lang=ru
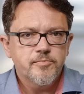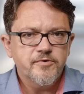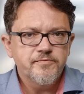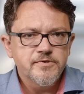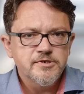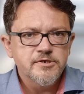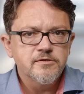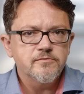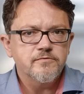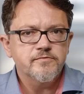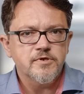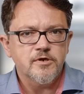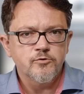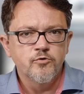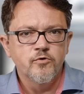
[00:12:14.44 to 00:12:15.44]
Профицит в
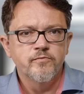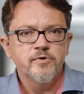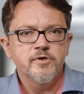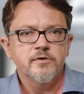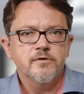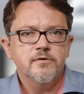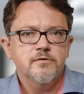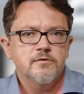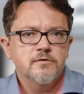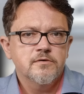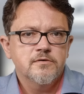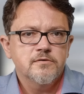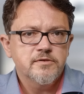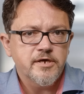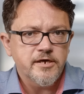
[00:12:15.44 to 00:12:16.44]
торговле
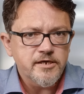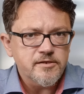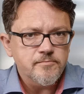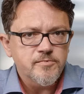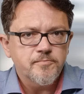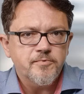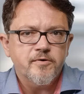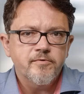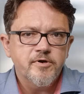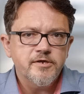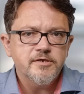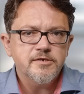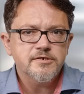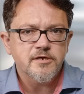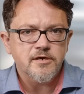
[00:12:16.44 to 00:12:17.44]
э, на этом
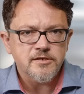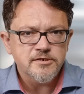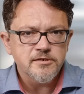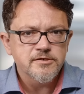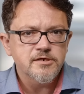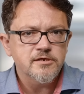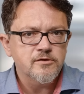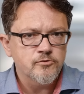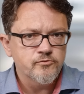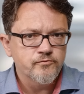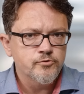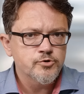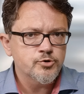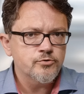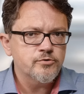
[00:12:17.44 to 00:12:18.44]
направлении сократился до
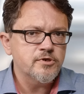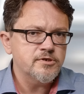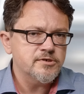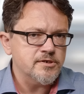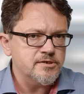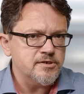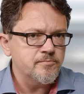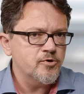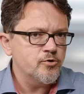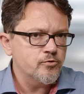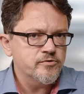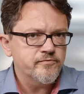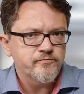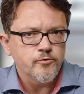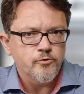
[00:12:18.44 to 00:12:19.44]
230
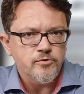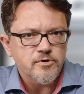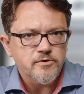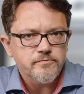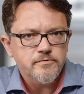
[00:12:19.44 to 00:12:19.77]
миллионов долларов.